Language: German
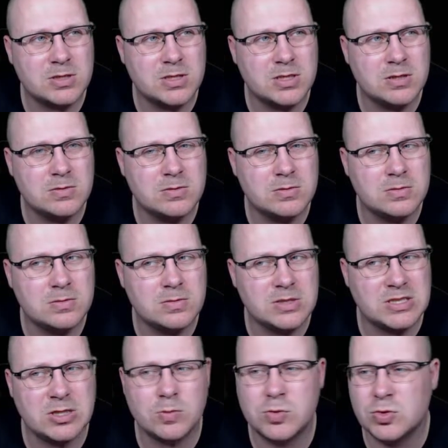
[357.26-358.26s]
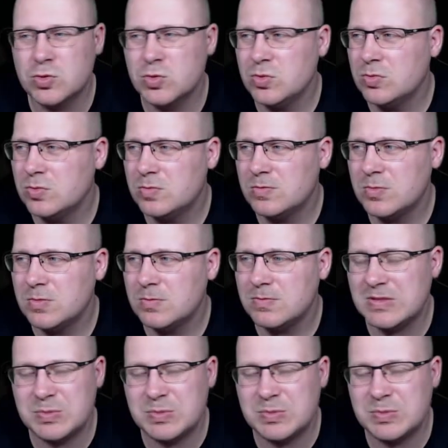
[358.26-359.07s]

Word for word: Grau. Ich glaube, grün.